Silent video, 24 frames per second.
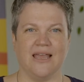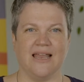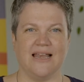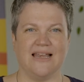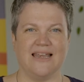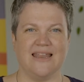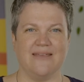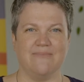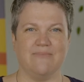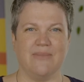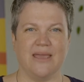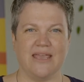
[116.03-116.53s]

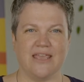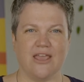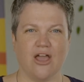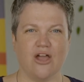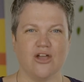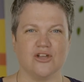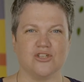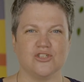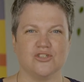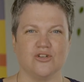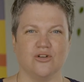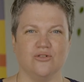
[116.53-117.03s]
les
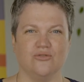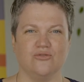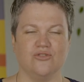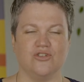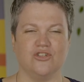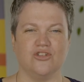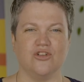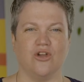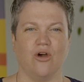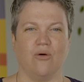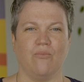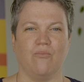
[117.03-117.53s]
meilleures
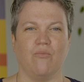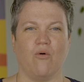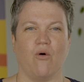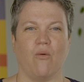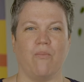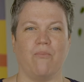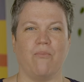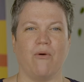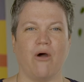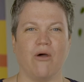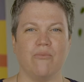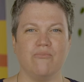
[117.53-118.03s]
solutions pour
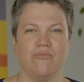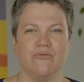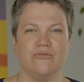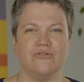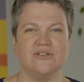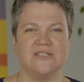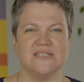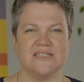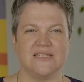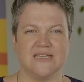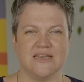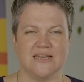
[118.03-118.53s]

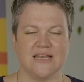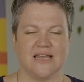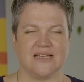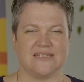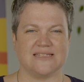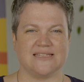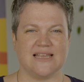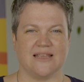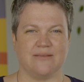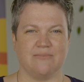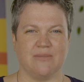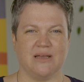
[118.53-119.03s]
propulser
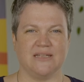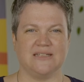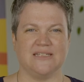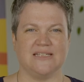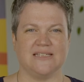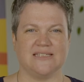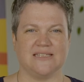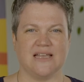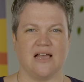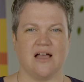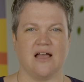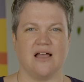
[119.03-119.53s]
l'enseignement
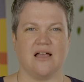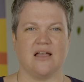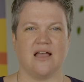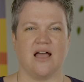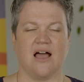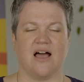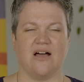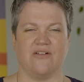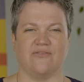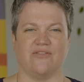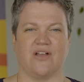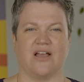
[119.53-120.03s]
des arts
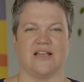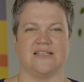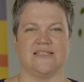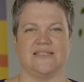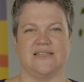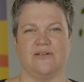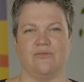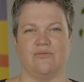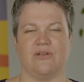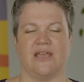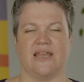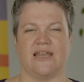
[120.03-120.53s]
en
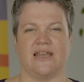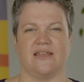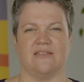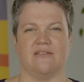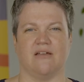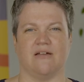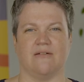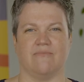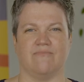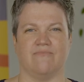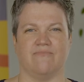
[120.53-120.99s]
français au Canada.